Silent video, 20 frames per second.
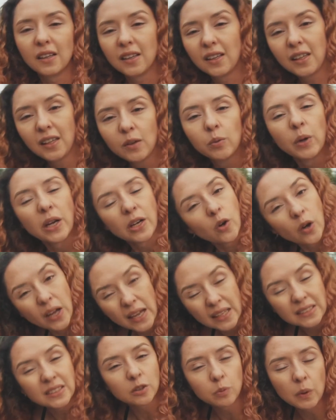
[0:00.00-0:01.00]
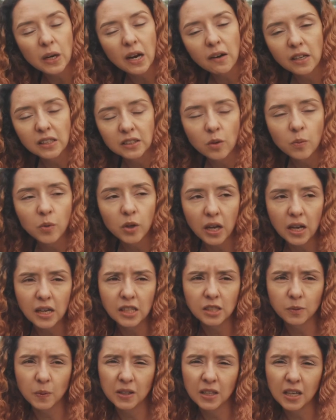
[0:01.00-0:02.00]
Y bueno, estas palabras como que
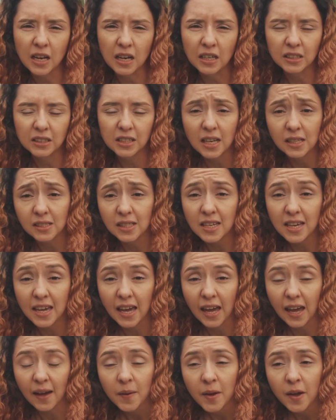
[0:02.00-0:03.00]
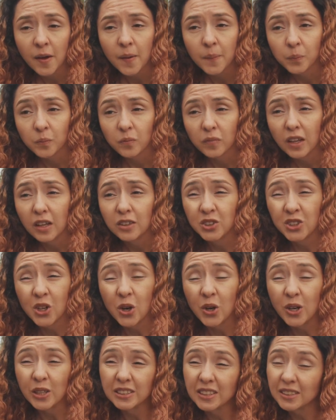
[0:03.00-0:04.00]
les vendrían así, así que
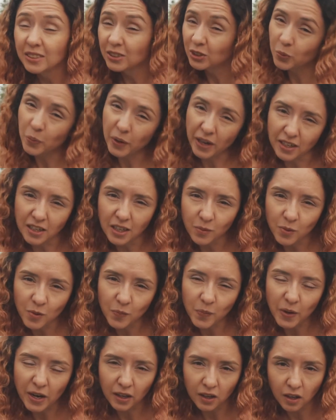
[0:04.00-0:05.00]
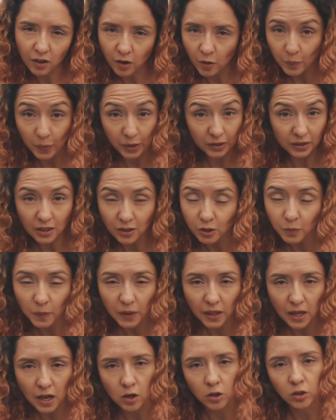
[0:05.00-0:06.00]
yo los super animo para que compartan los
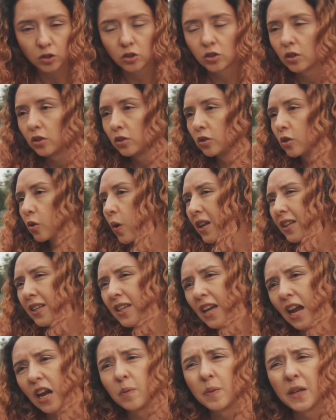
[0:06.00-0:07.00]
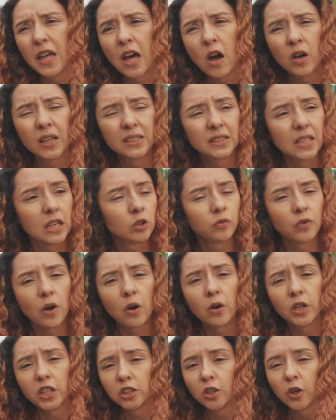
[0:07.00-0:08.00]
videos. Cualquier video que sea tu
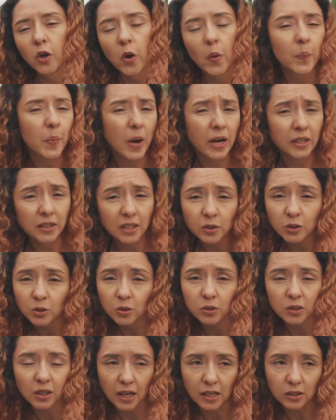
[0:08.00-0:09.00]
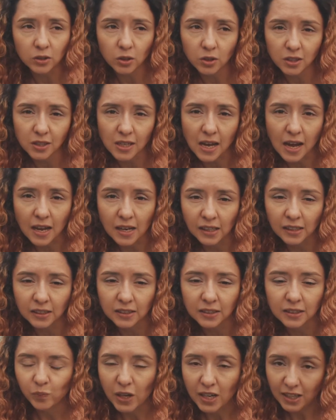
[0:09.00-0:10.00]
favorito, compártelo en tus redes
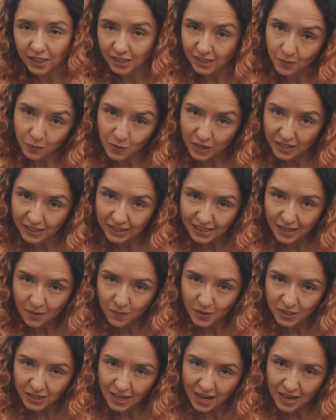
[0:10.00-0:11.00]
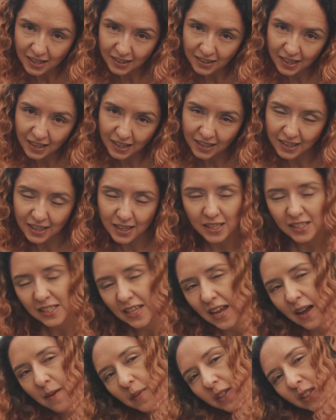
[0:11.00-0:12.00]
sociales para que este planeta sea más grande y
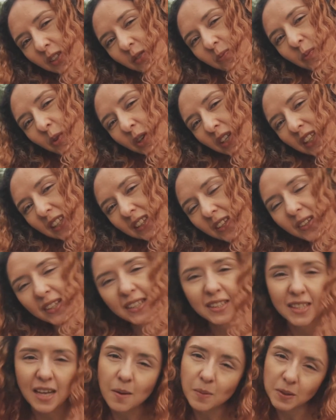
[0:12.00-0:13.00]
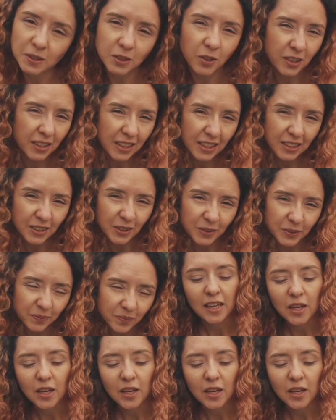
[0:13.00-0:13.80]
sea más bonito y sea más gordito.